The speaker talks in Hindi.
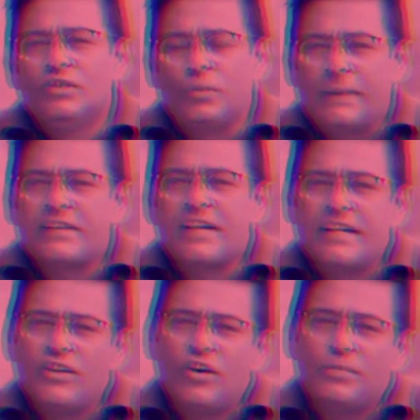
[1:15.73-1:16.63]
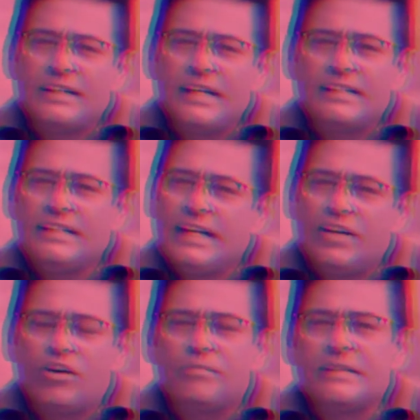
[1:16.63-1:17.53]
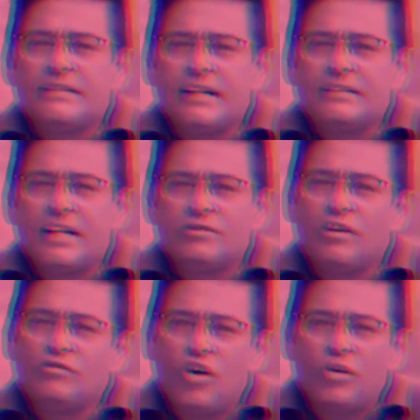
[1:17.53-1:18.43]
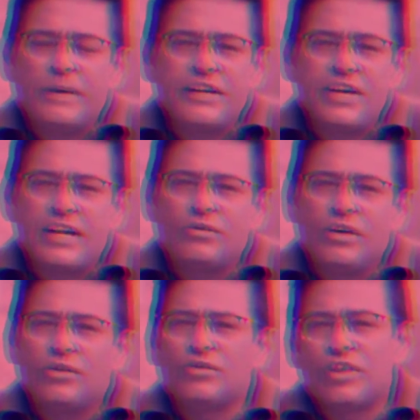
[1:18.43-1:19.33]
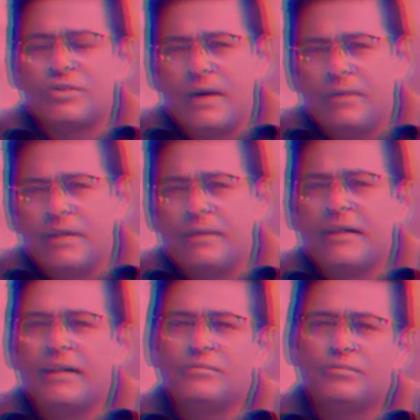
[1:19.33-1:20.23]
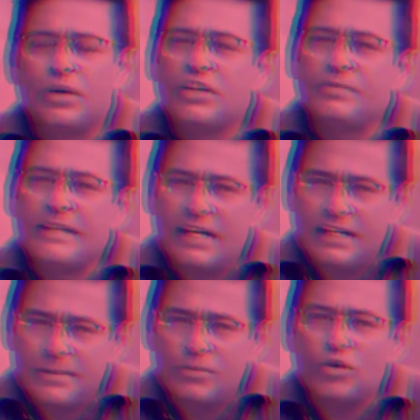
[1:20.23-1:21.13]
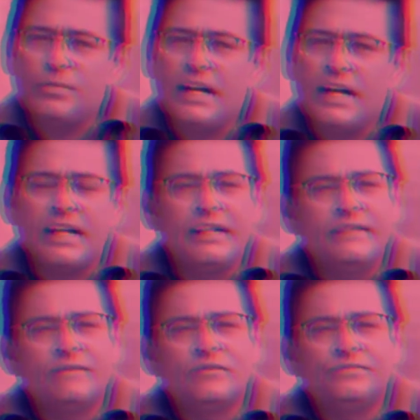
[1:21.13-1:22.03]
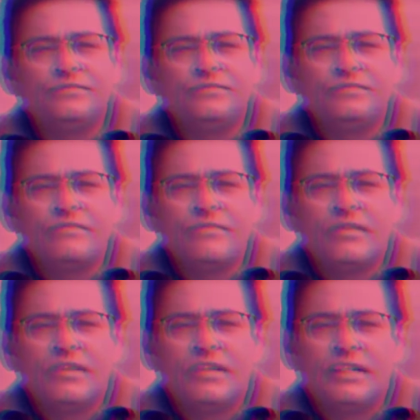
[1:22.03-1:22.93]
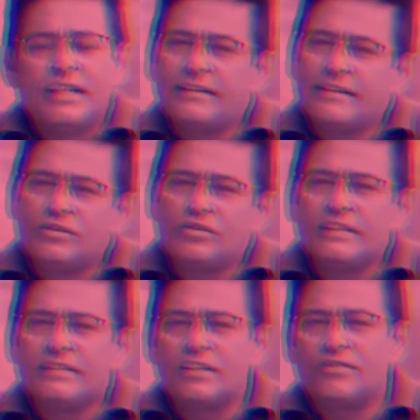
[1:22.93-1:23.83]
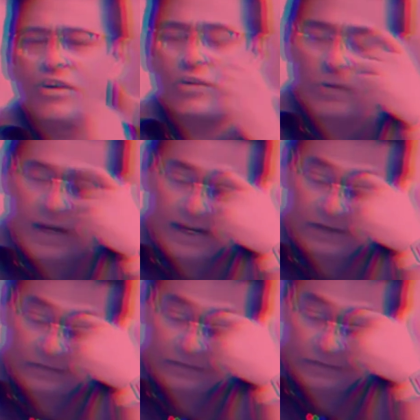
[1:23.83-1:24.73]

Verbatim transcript: तो परेशानी और बढ़ जाती है गौरव बंसल के साथ हुआ वो और परेशान हो गए उन्होंने इस मामले में पुलिस में जाकर रिपोर्ट भी लिखाई कि ऐसे से उनके साथ फ्रॉड हुआ है